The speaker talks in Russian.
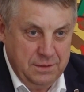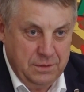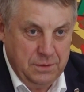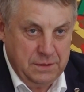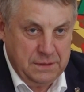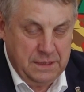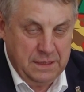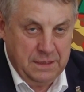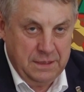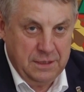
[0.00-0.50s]
То
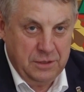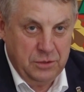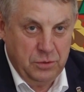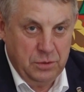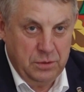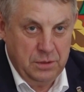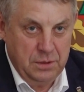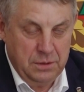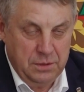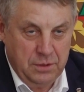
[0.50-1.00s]
есть, когда
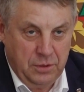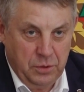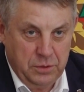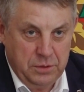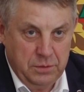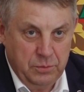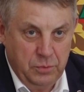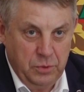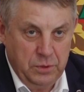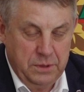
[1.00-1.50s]
кто-то
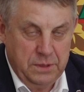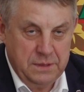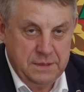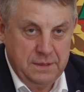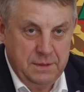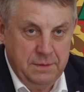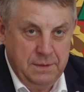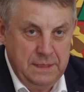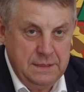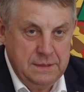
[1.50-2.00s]
рот будет
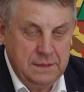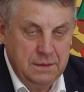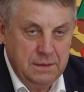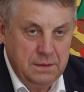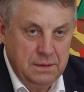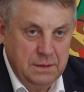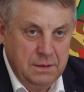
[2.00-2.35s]
раскрывать,